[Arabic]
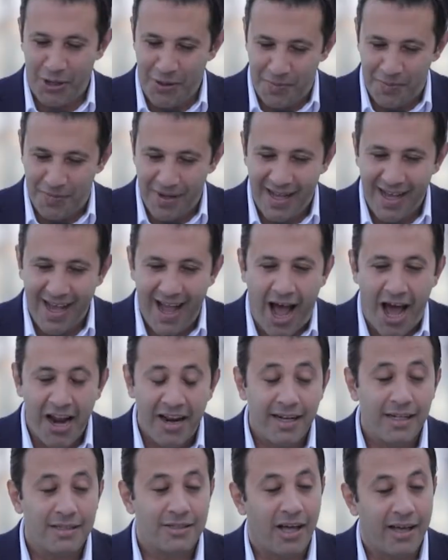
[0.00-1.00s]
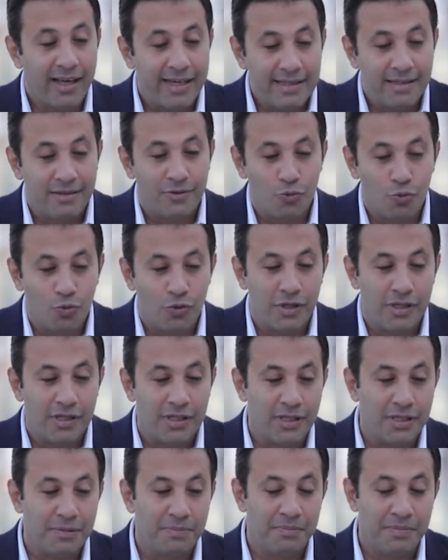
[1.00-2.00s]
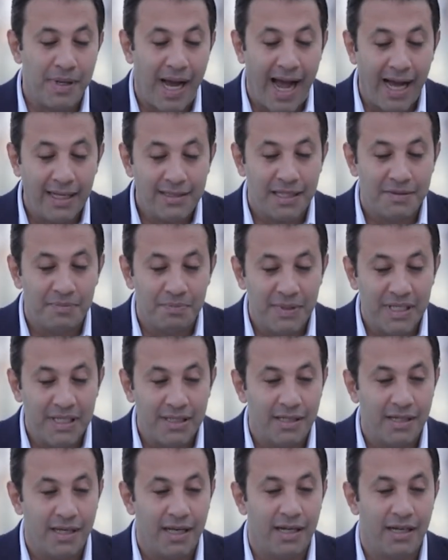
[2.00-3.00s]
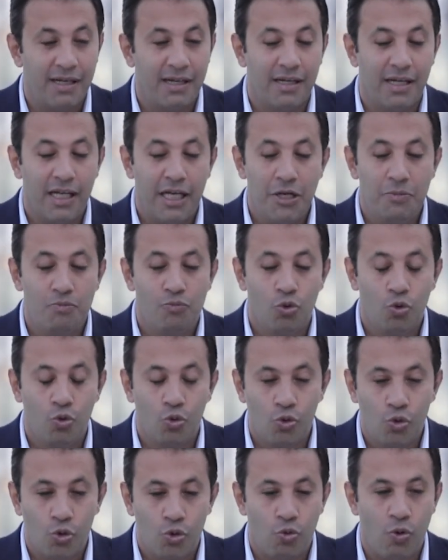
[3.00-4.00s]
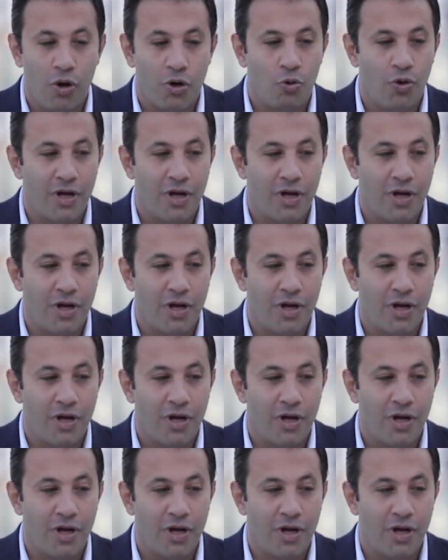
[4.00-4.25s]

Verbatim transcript: طيب آه، حضرتك التقيت بعدد من الملوك